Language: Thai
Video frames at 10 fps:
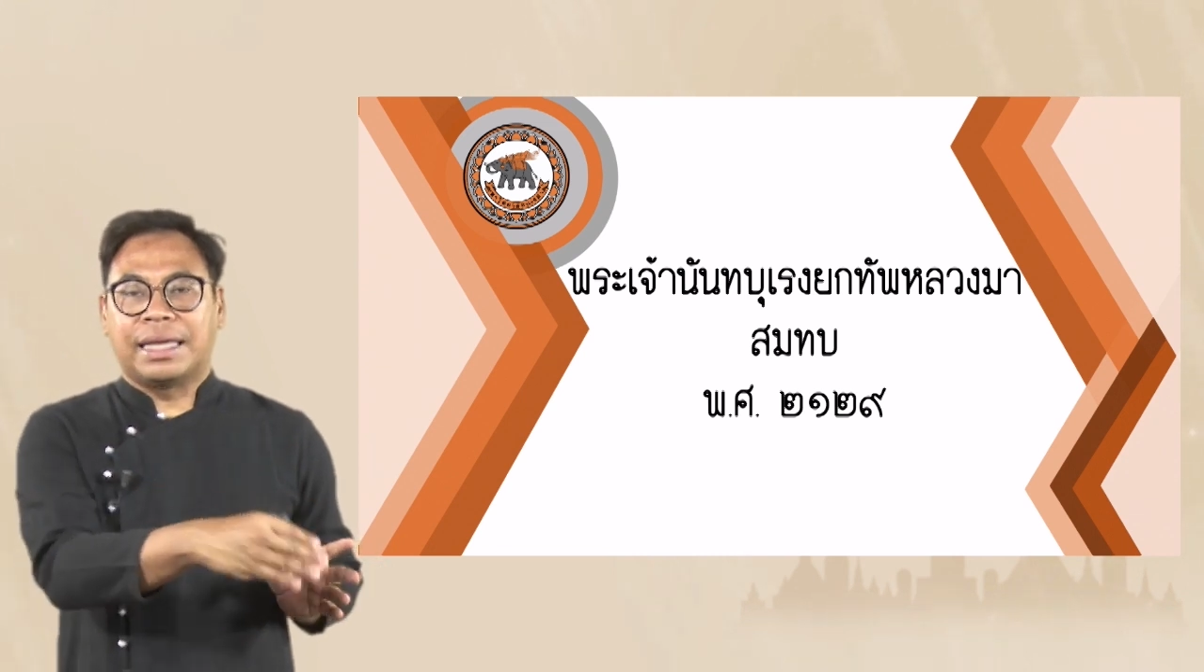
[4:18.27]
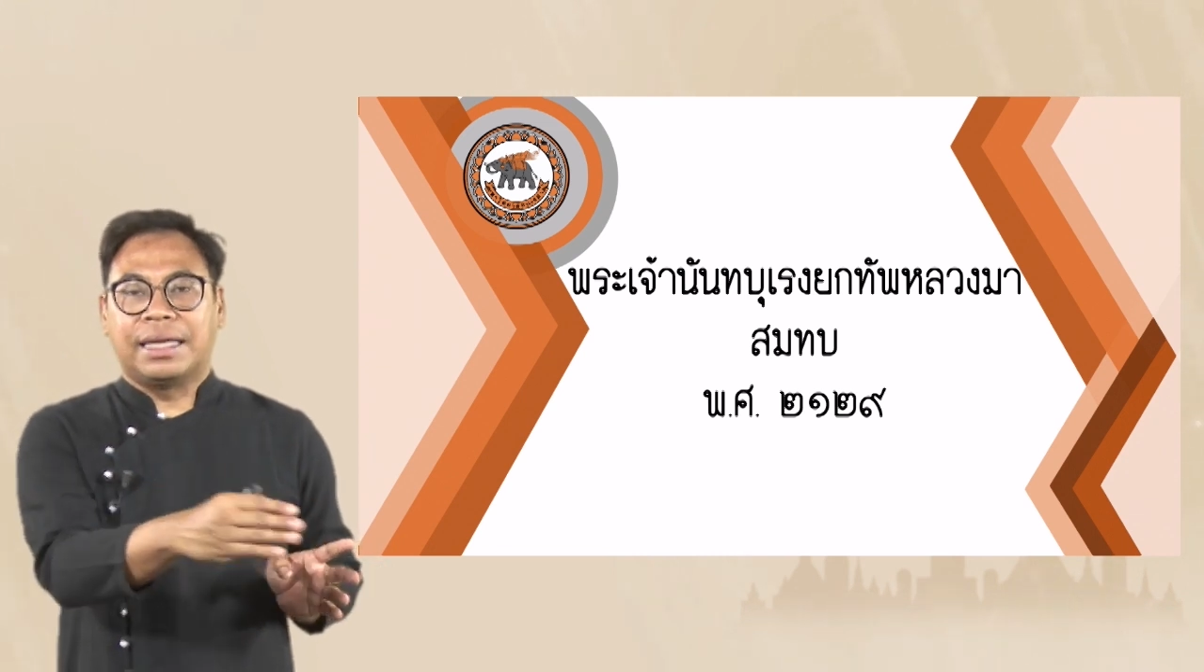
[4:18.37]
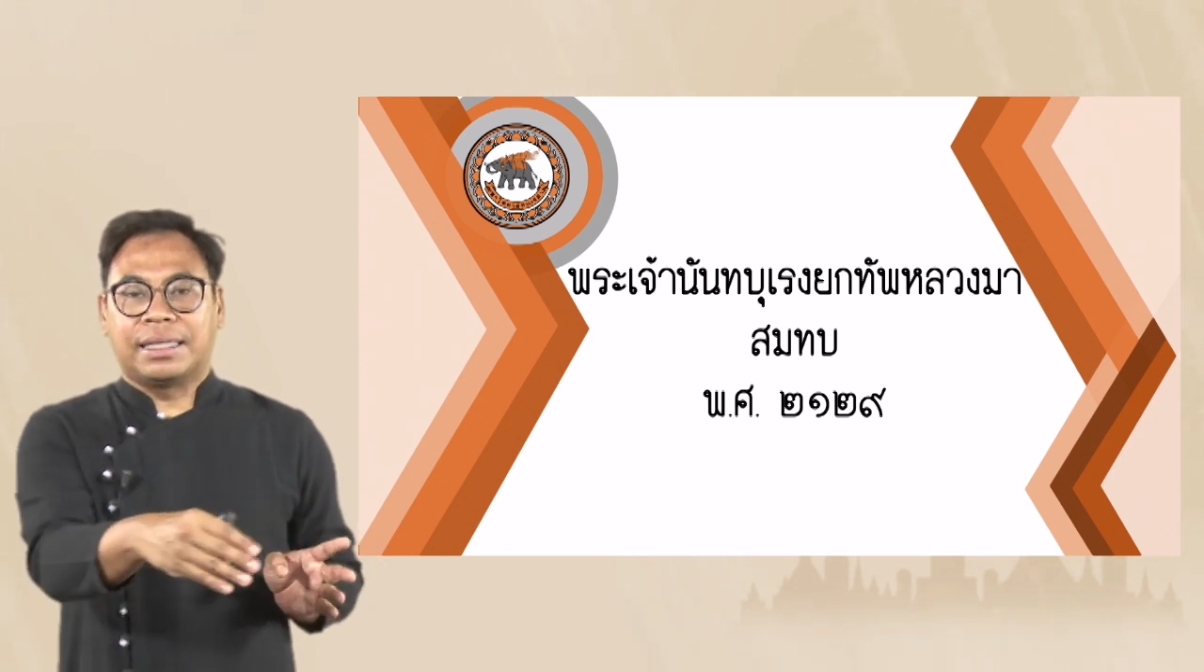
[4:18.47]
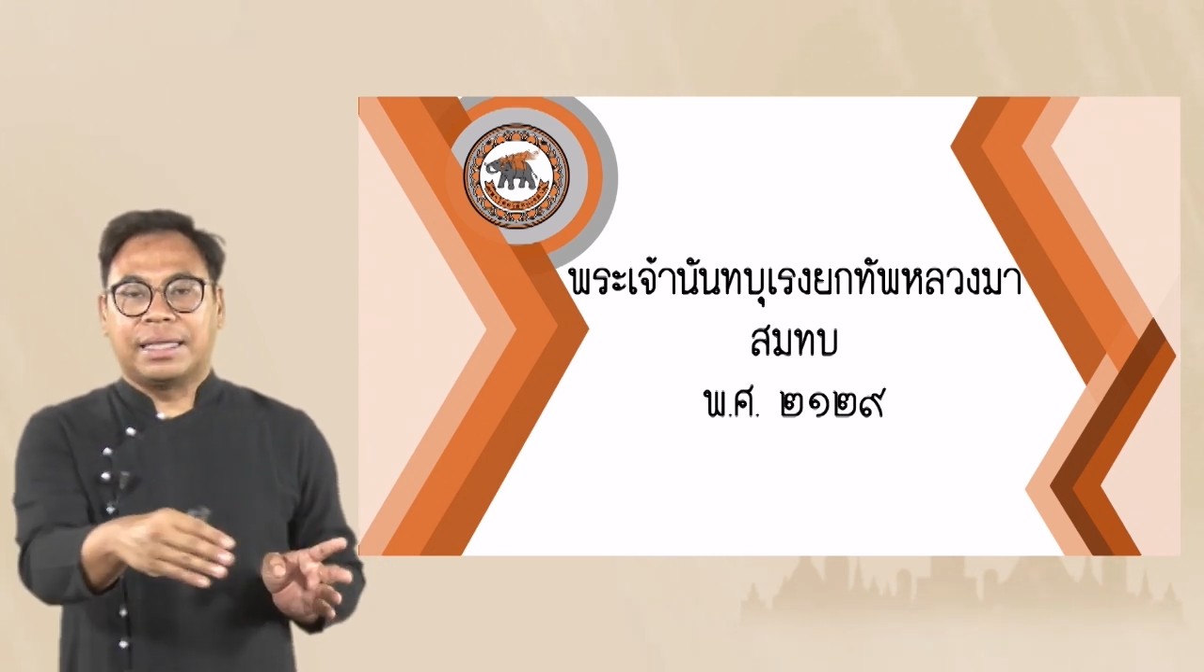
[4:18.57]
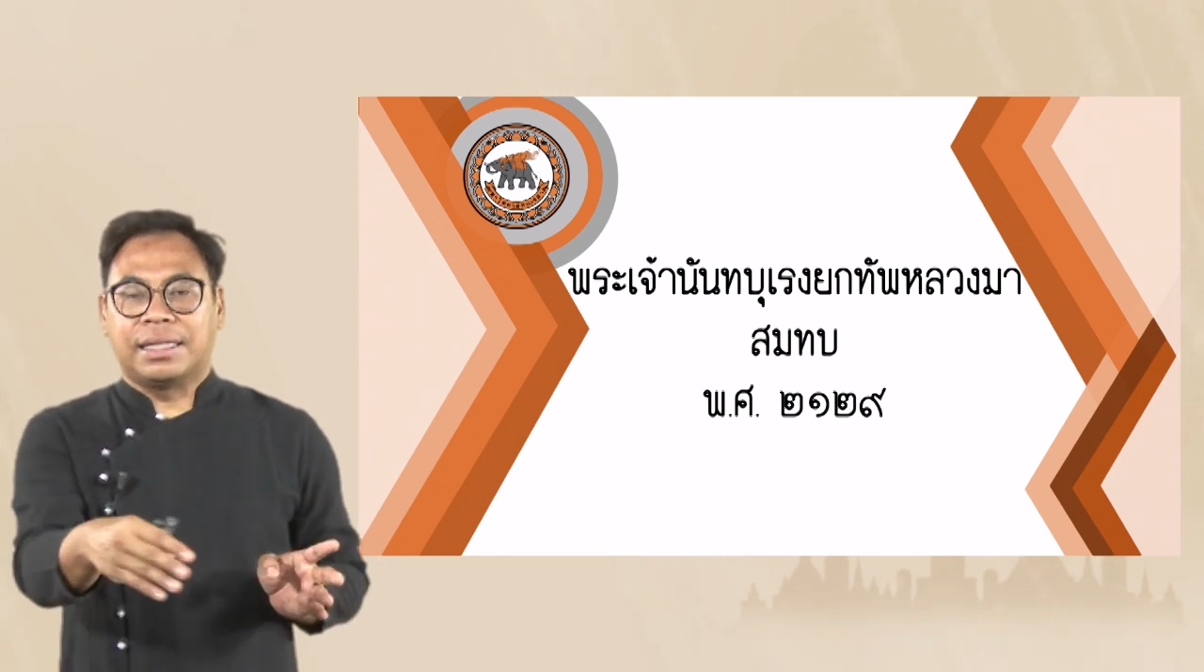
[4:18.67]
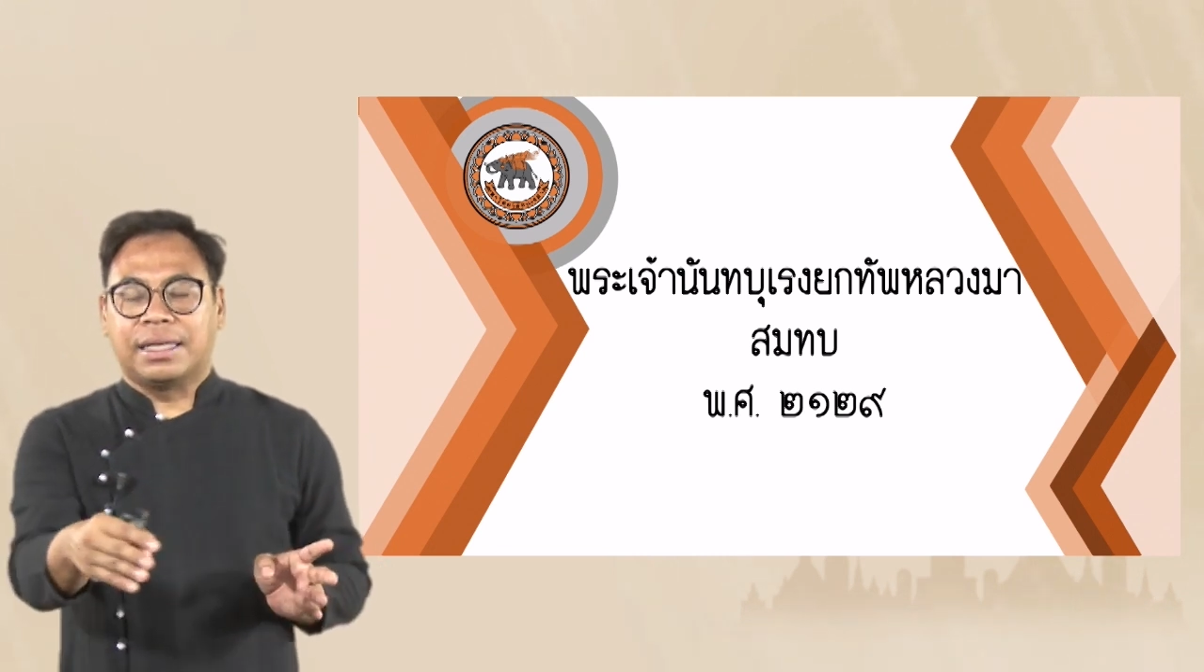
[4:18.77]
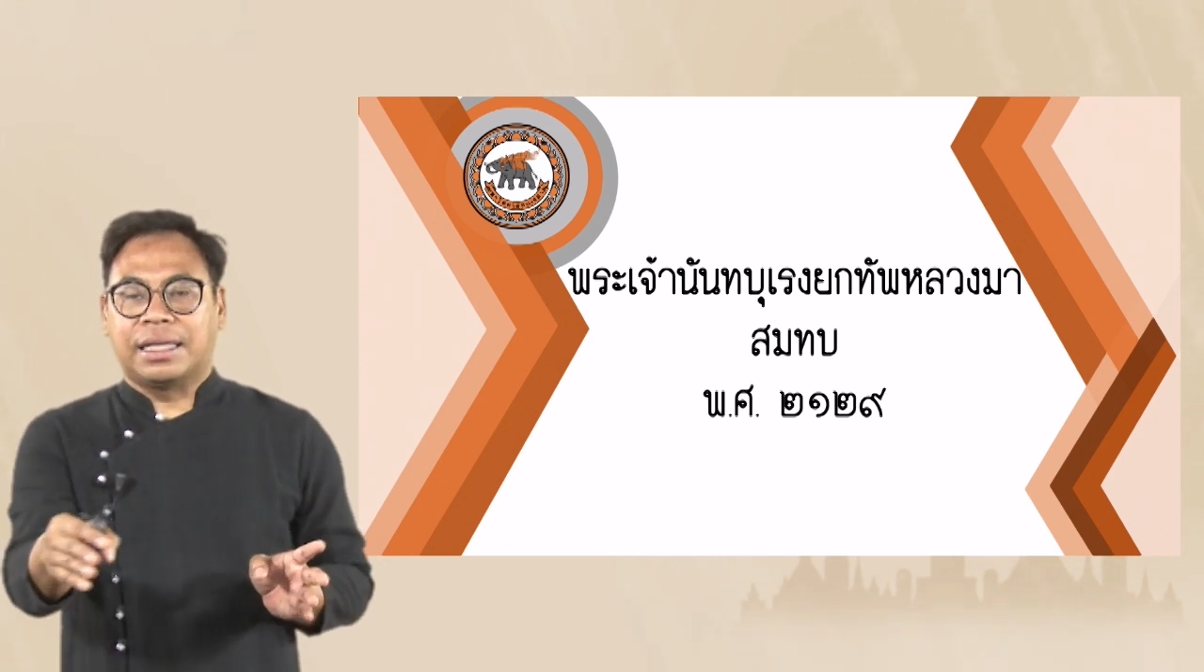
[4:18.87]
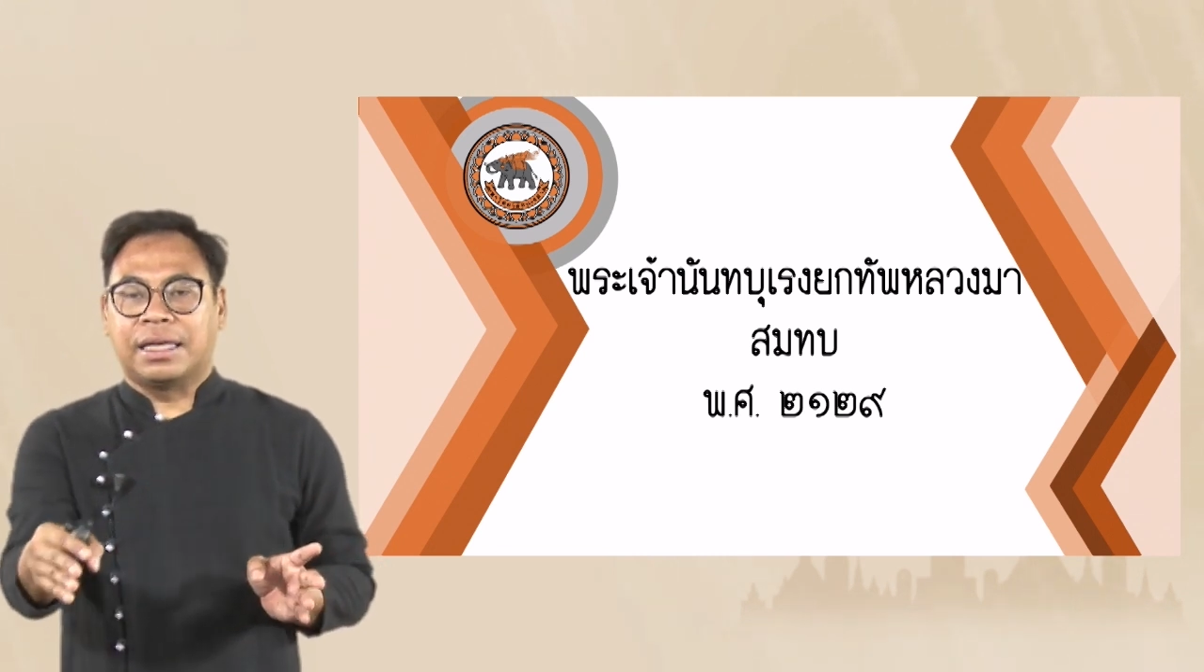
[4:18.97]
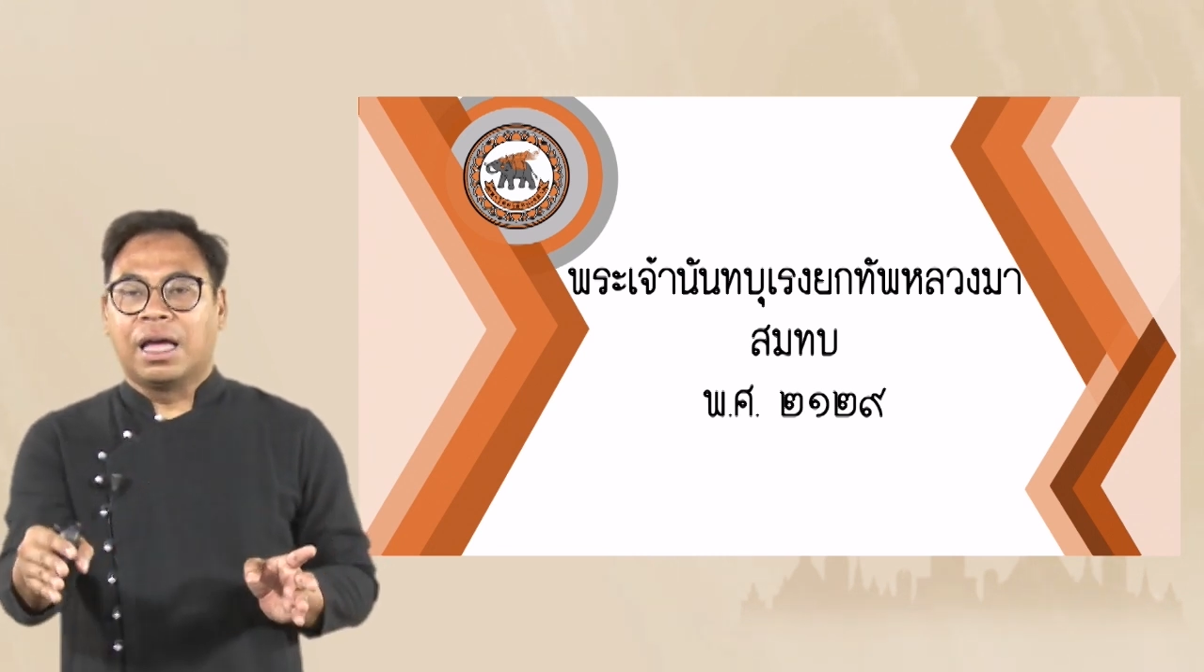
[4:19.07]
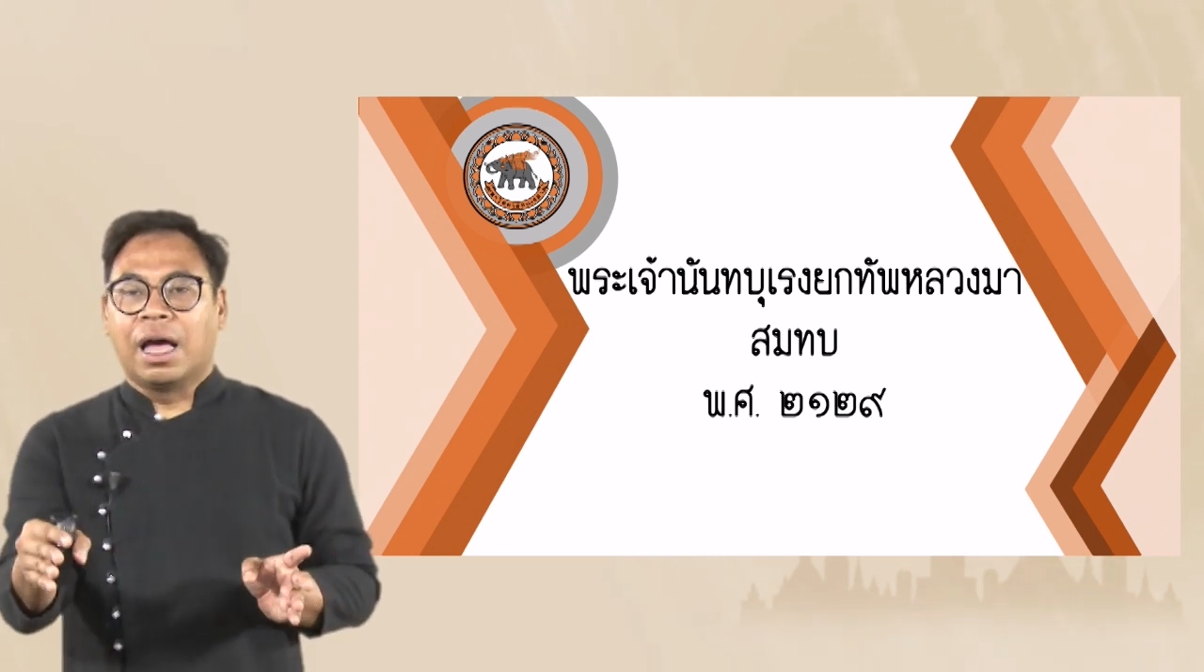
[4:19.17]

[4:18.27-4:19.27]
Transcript: ตีตีตีตี